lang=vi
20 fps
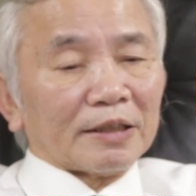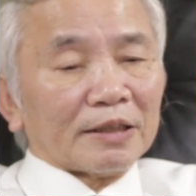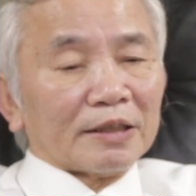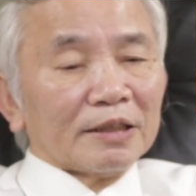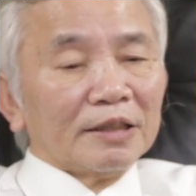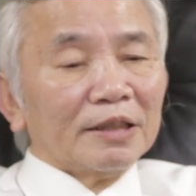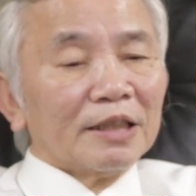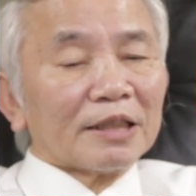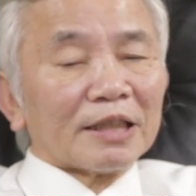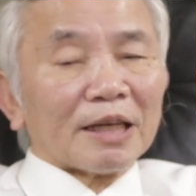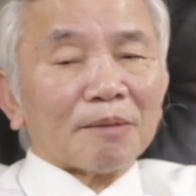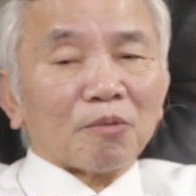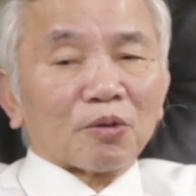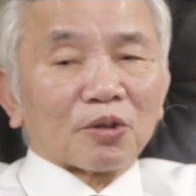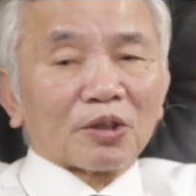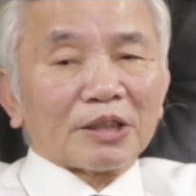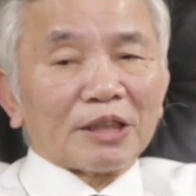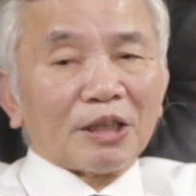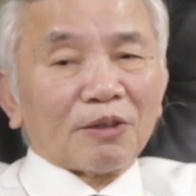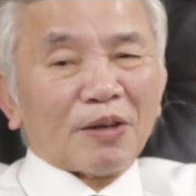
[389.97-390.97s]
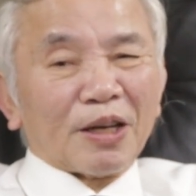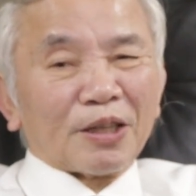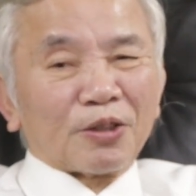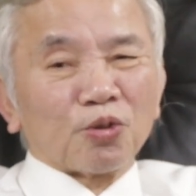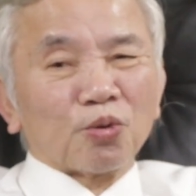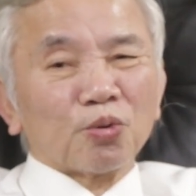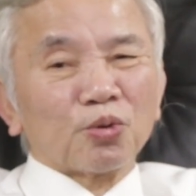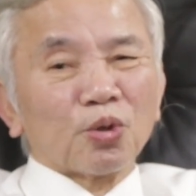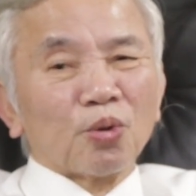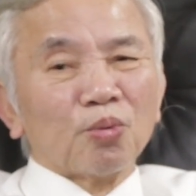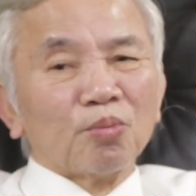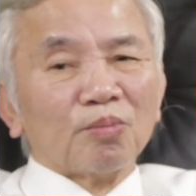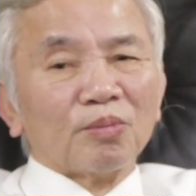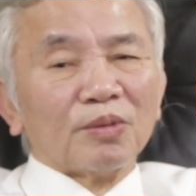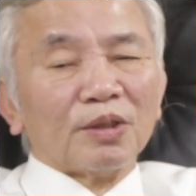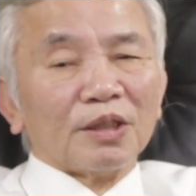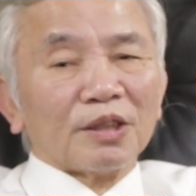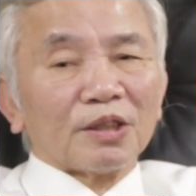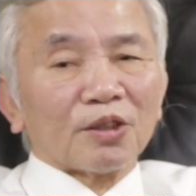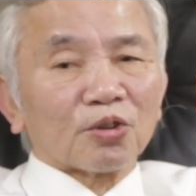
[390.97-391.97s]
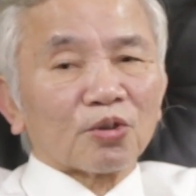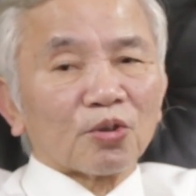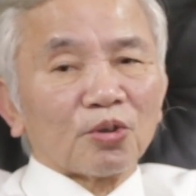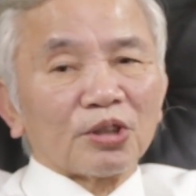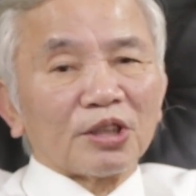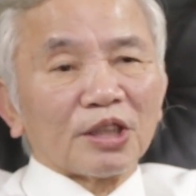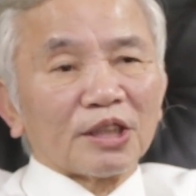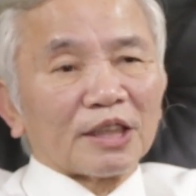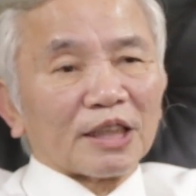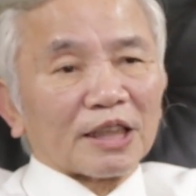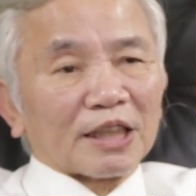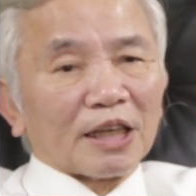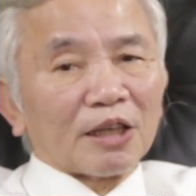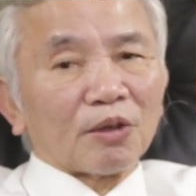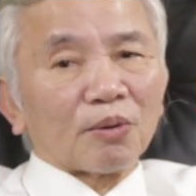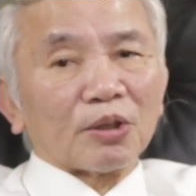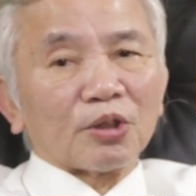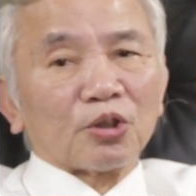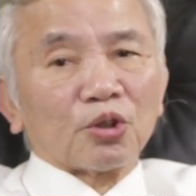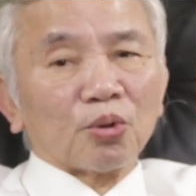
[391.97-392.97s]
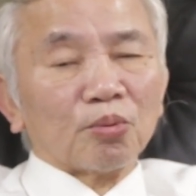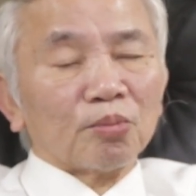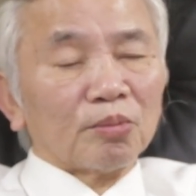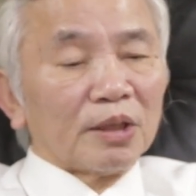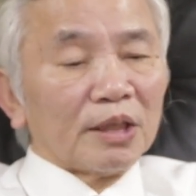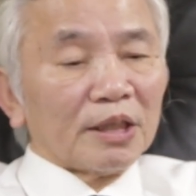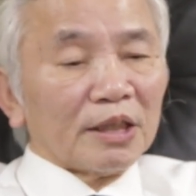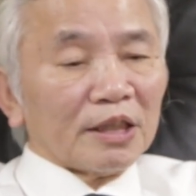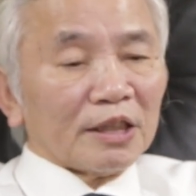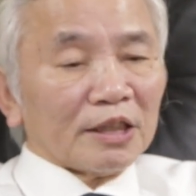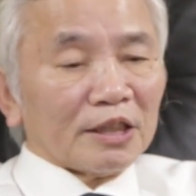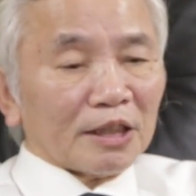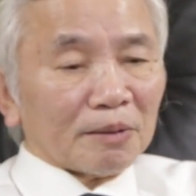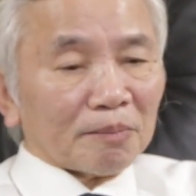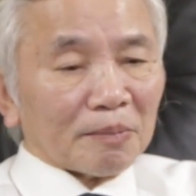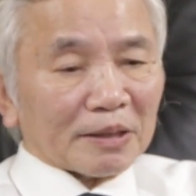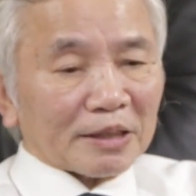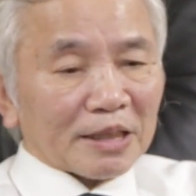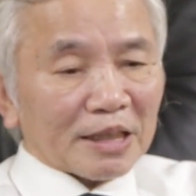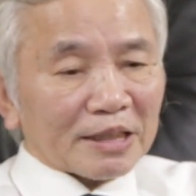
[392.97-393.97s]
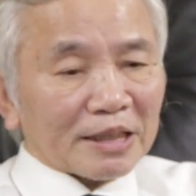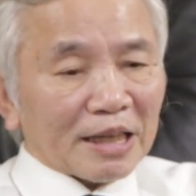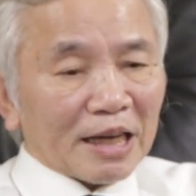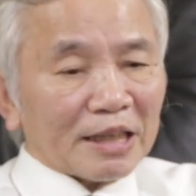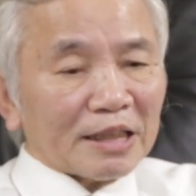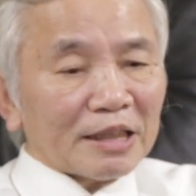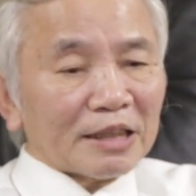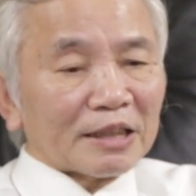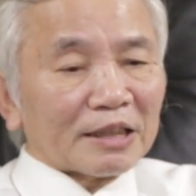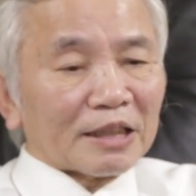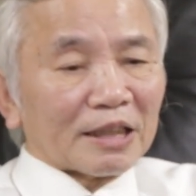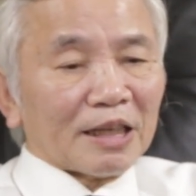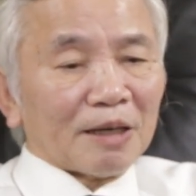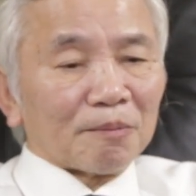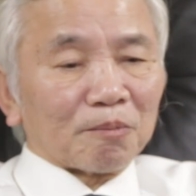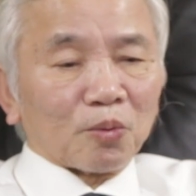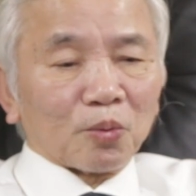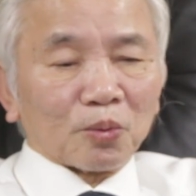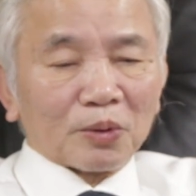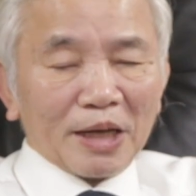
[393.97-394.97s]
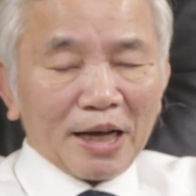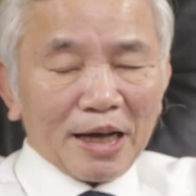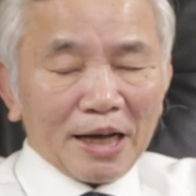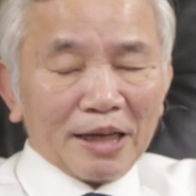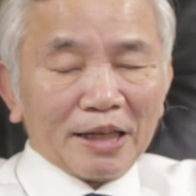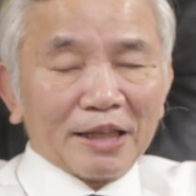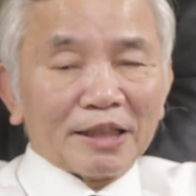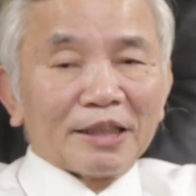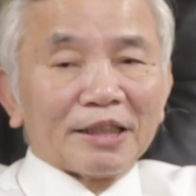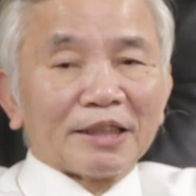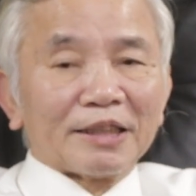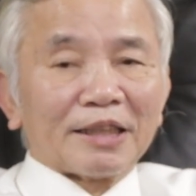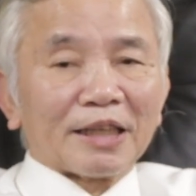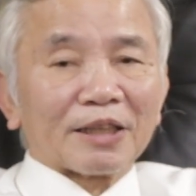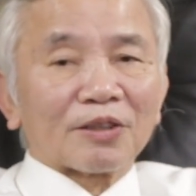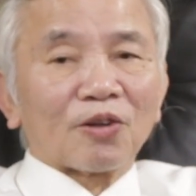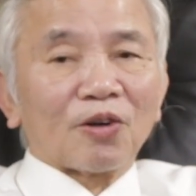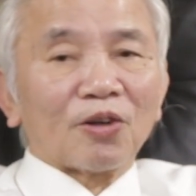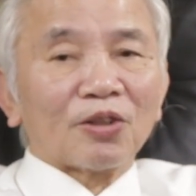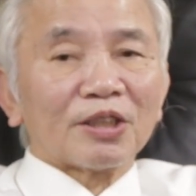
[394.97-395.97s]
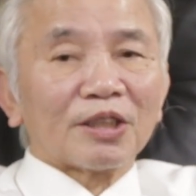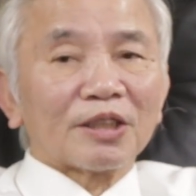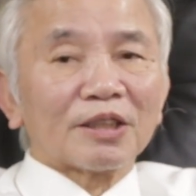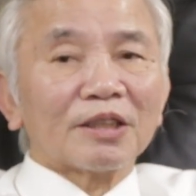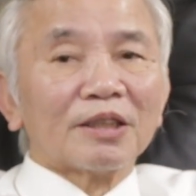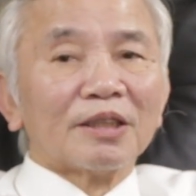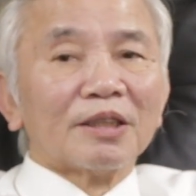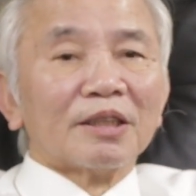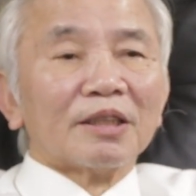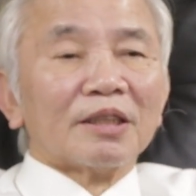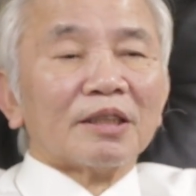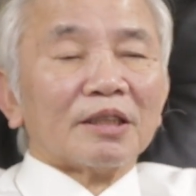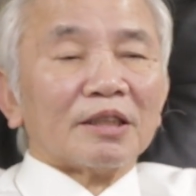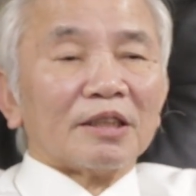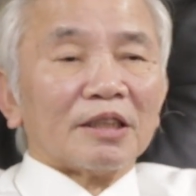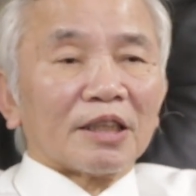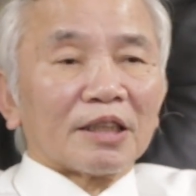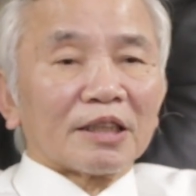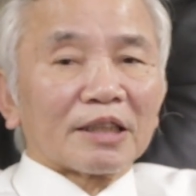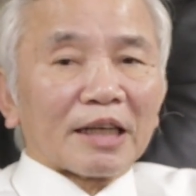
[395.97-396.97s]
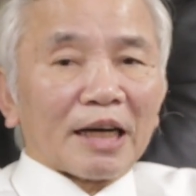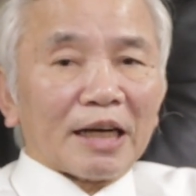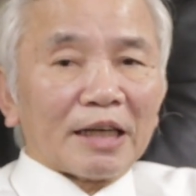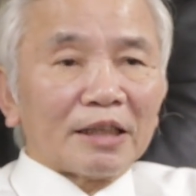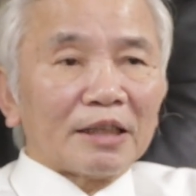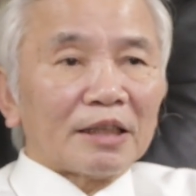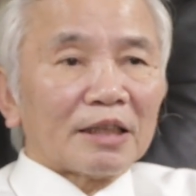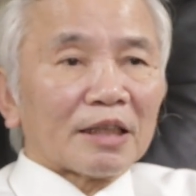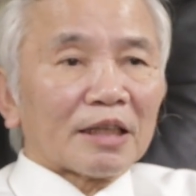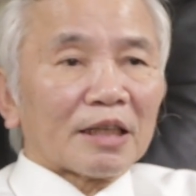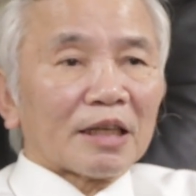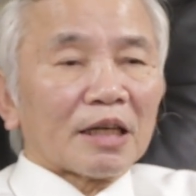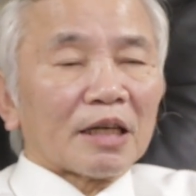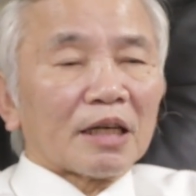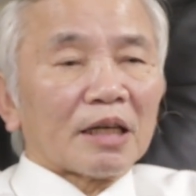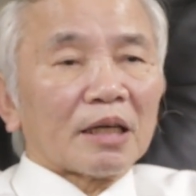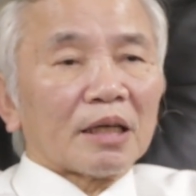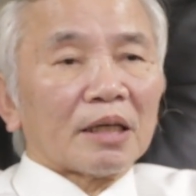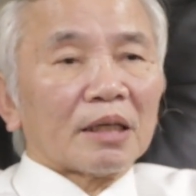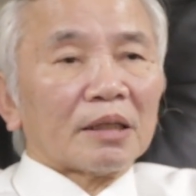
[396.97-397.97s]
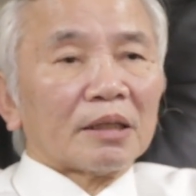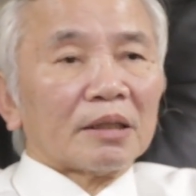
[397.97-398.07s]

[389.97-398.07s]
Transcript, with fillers: đưa ra một cái tiêu đề chung chung chúng tôi chưa thể kết luận chung nhưng mà chắc chắn trường hợp cụ thể sẽ có những những cái à,